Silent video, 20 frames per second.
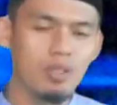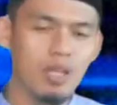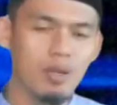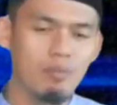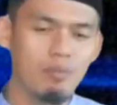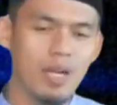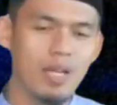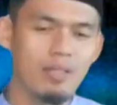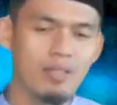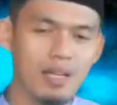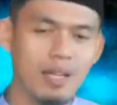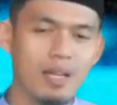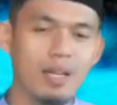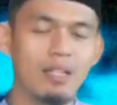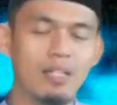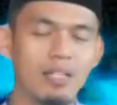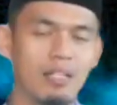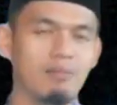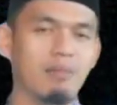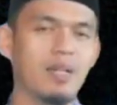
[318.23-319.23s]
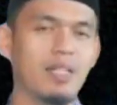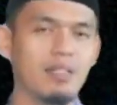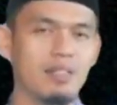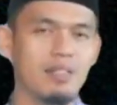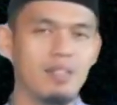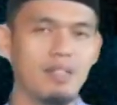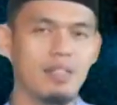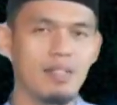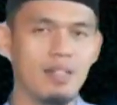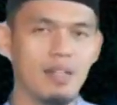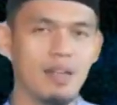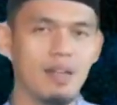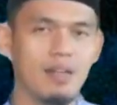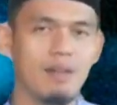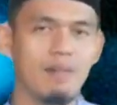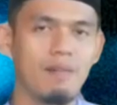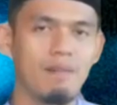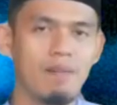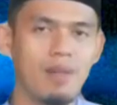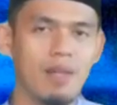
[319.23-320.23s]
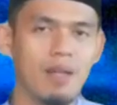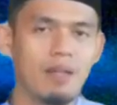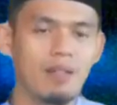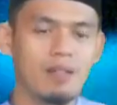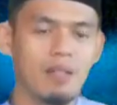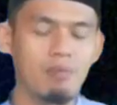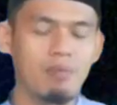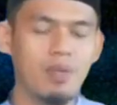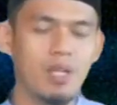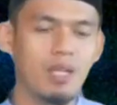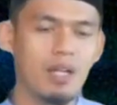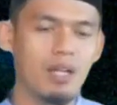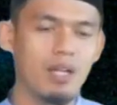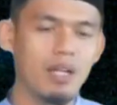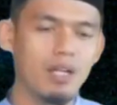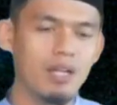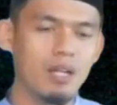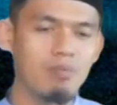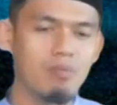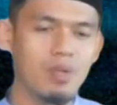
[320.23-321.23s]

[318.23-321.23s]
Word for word: tidak merasakan nikmat zikirnya, tapi karena